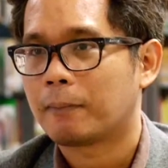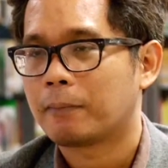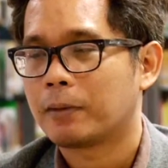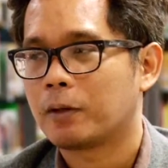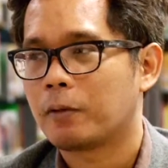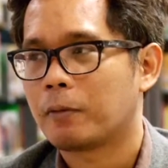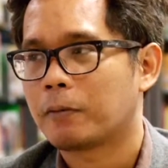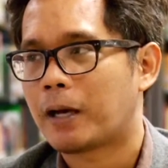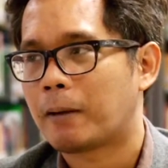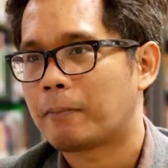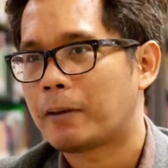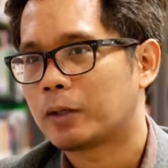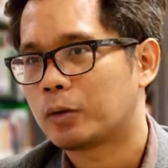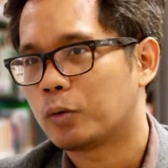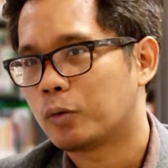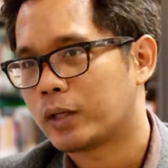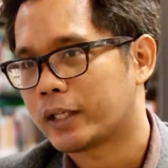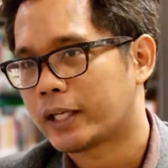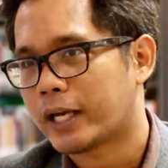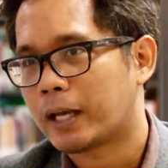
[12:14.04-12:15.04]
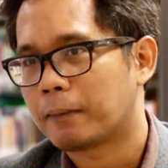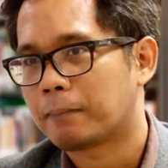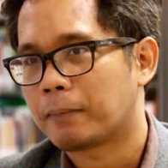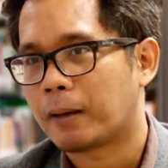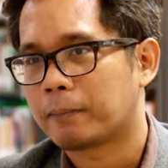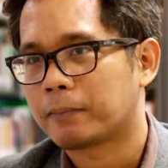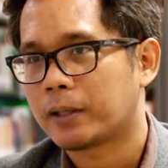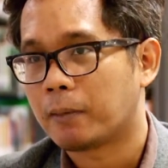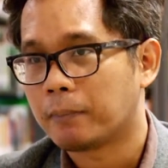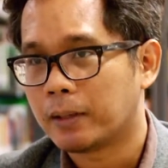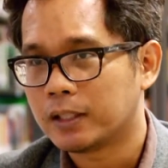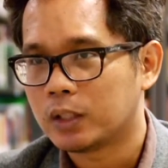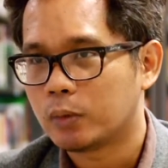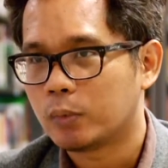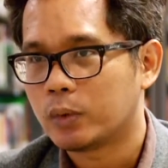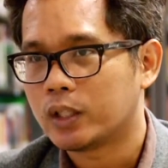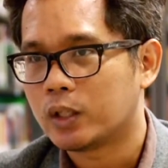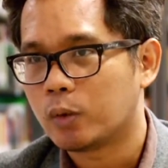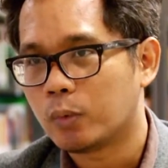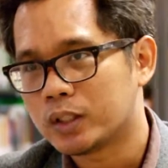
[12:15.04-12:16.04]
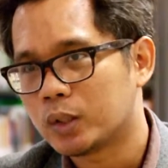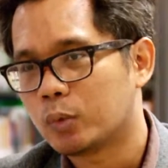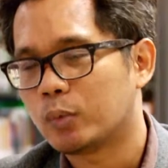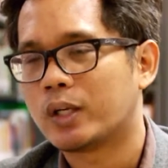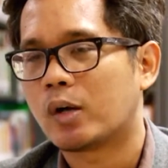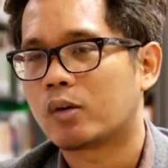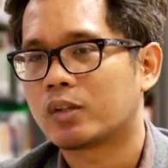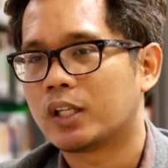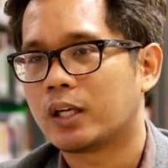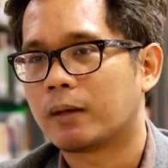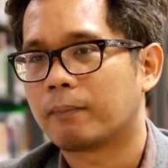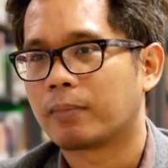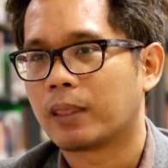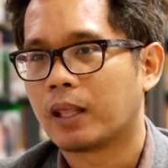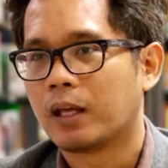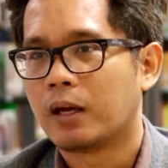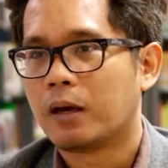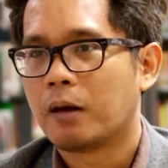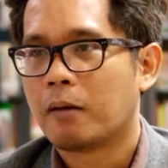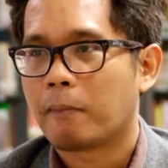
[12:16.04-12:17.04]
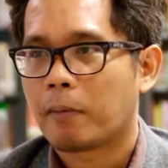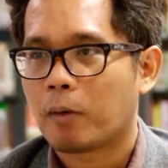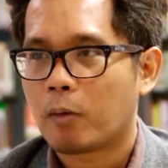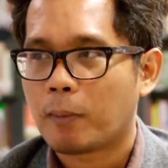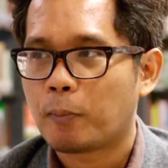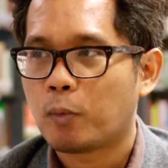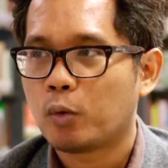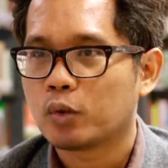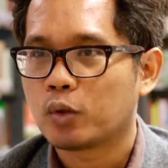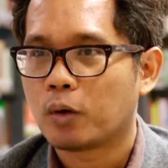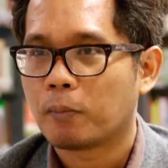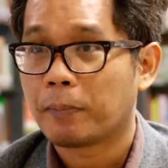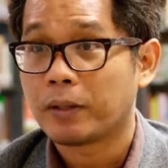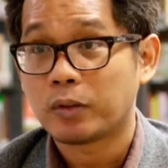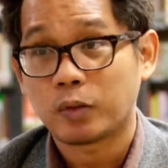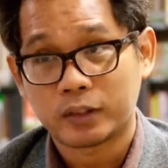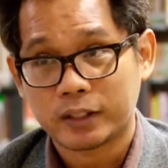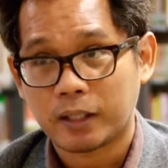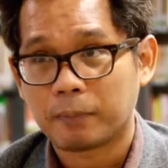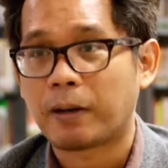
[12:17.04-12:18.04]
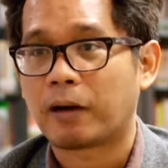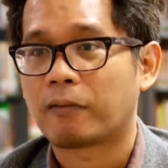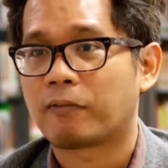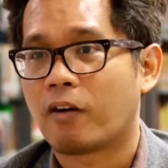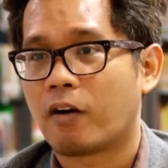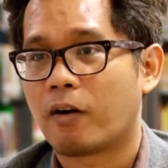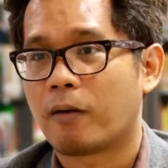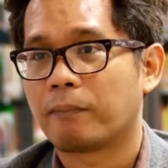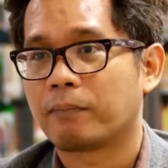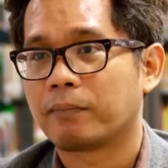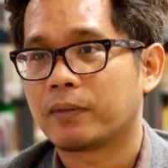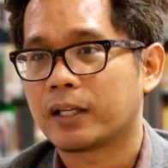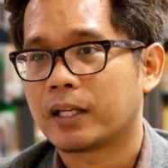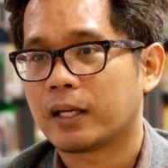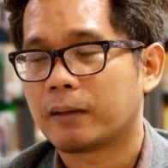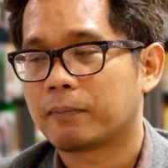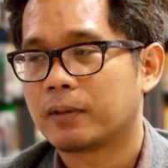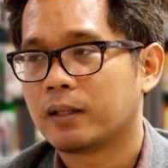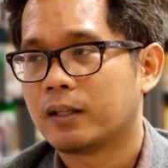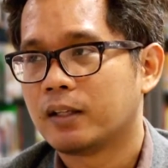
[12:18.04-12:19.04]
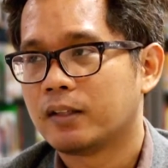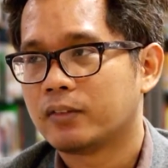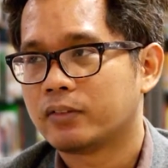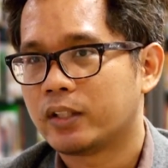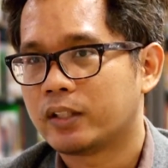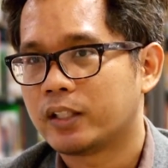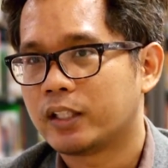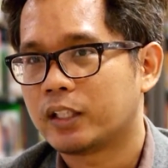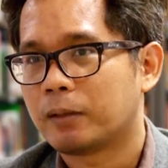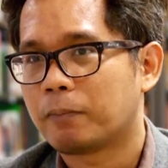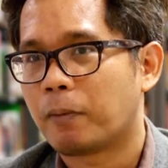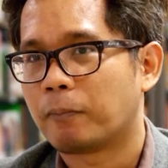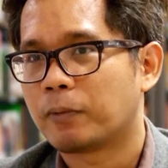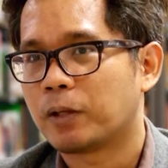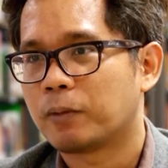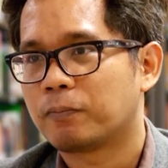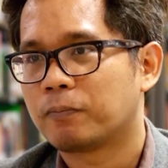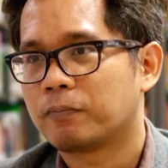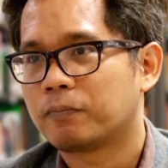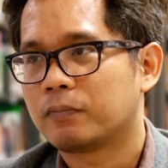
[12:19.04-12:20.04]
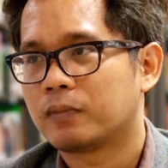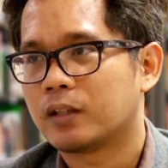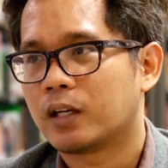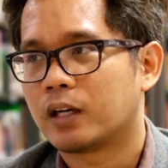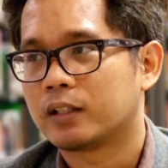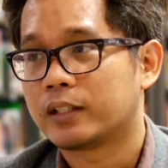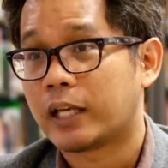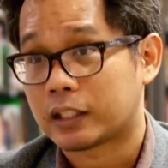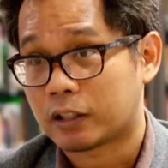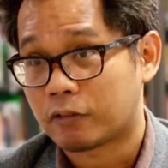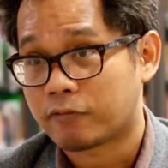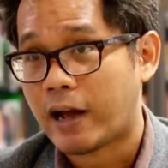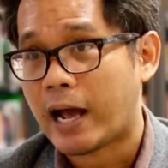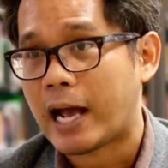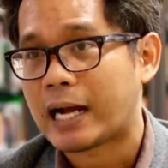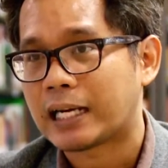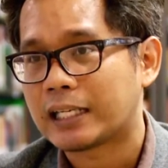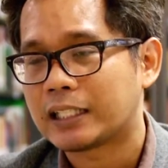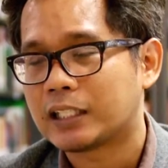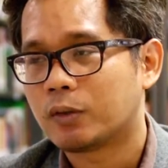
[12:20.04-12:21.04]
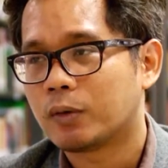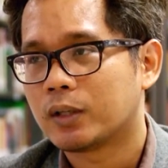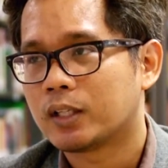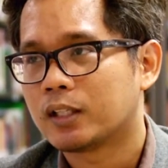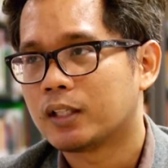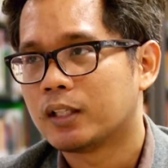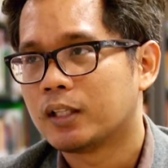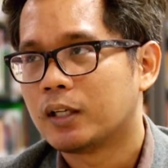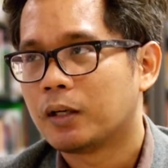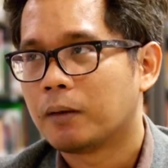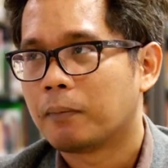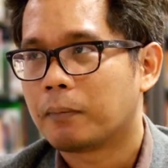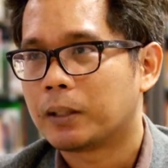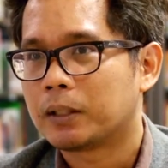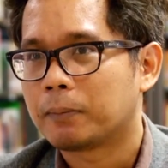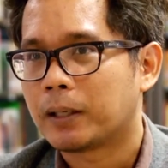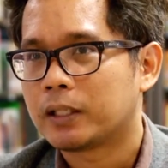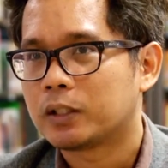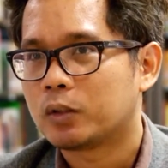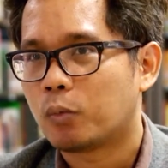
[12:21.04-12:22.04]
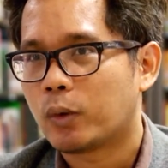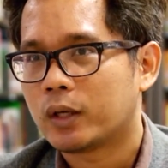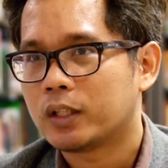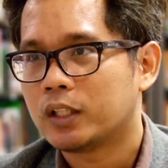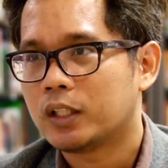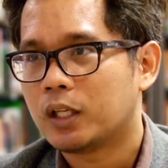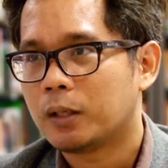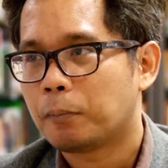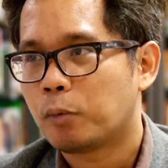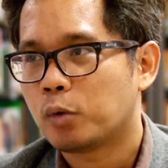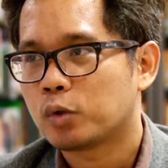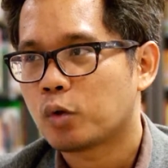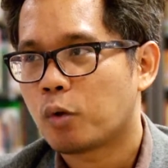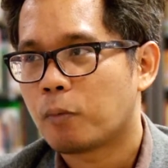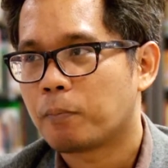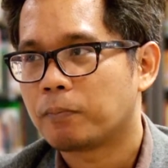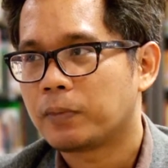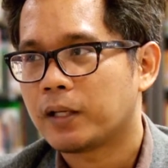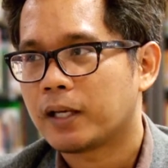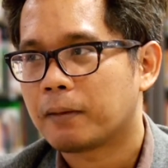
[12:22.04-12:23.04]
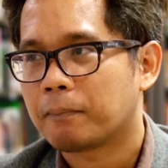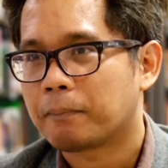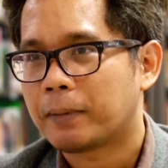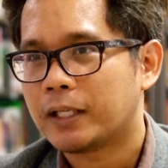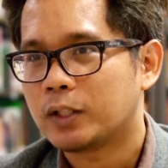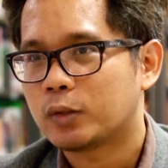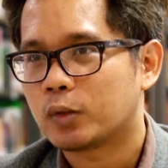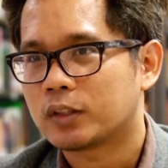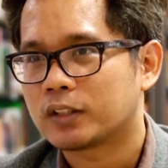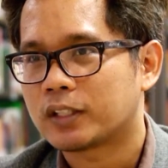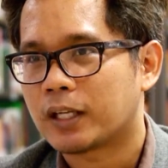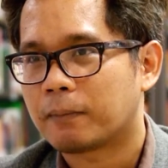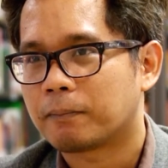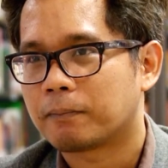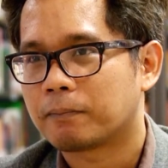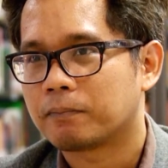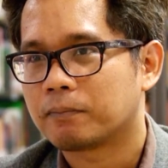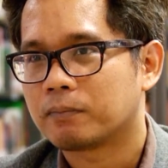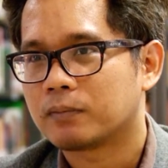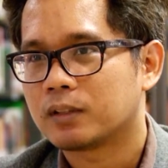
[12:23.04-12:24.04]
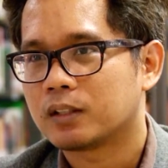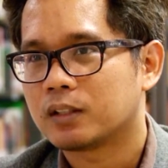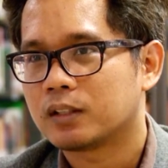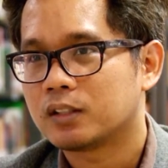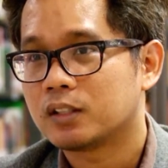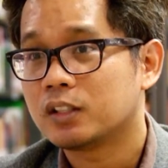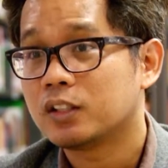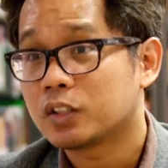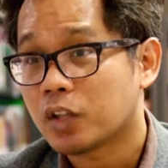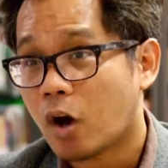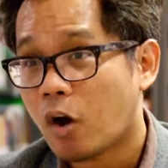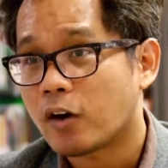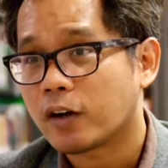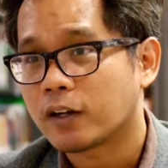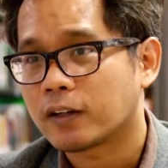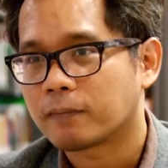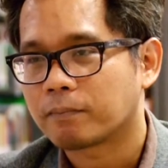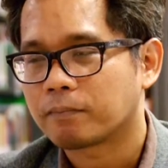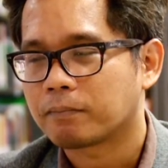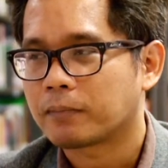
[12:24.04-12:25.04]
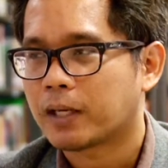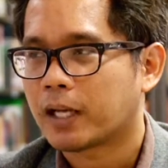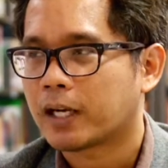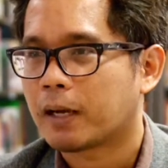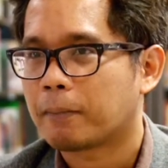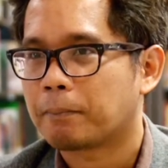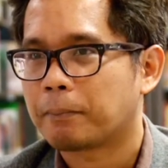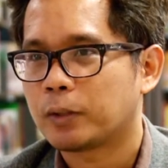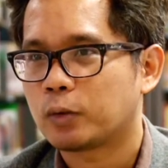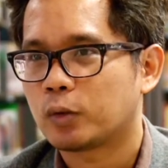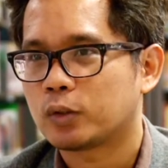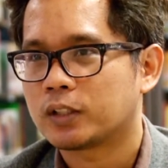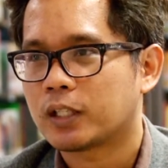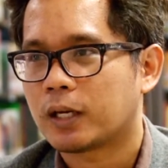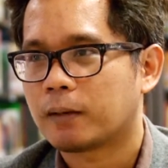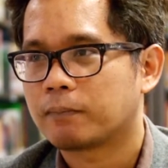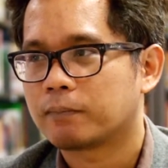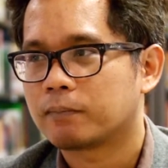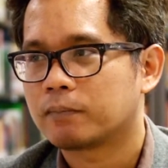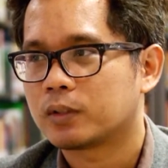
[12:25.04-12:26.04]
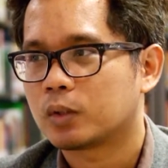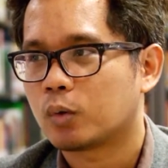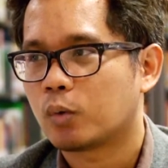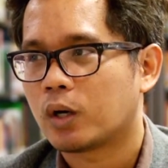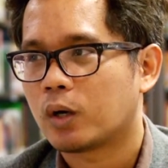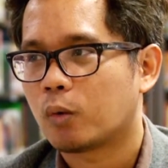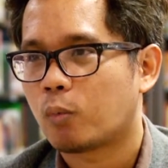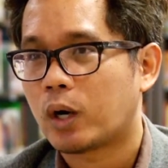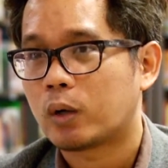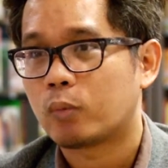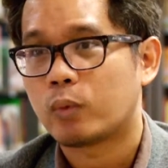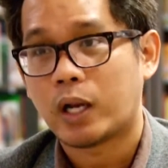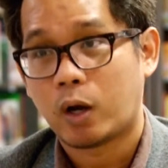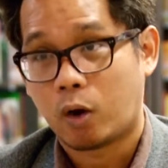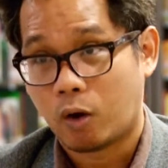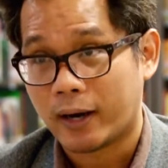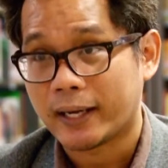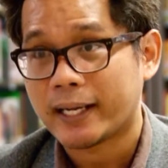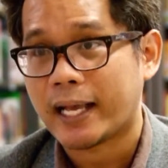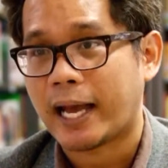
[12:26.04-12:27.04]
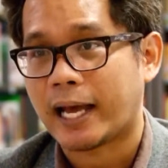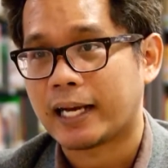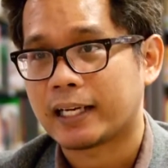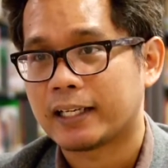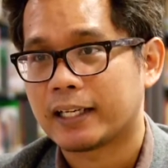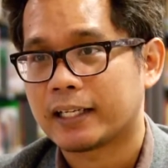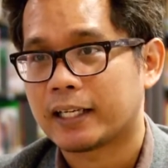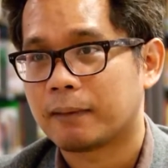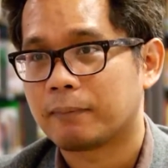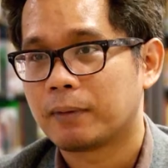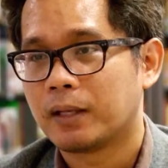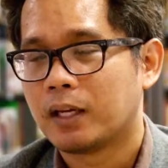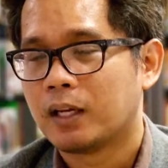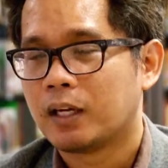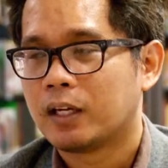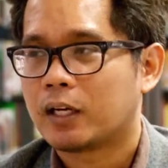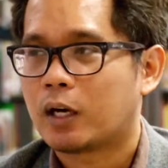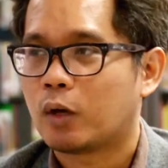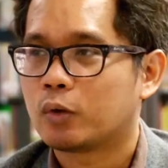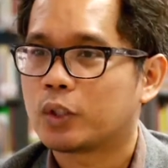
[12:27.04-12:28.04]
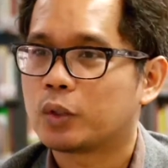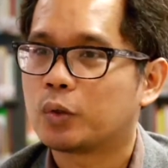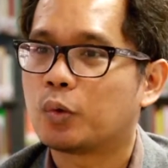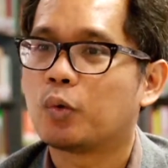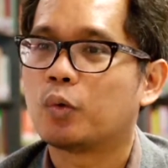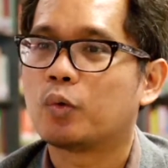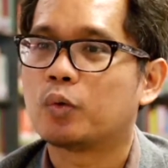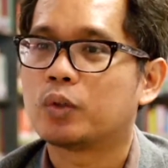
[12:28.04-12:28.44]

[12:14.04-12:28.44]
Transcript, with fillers: ครับ หรือกำลังดูรายการแบบเคเบิลทีวีหรือว่าทีวีดาวเทียม เพราะว่าผู้ชมไม่สนใจแพลตฟอร์มนะครับสิ่งหนึ่งที่ผมที่อยากจะฝากก็คือว่าปัจจุบันทุกวันนี้นี่ผู้ชมเนี่ยไม่จดจำชื่อช่องนะครับไม่จดจำตัววันเวลาออกอากาศนะครับเขาจะดู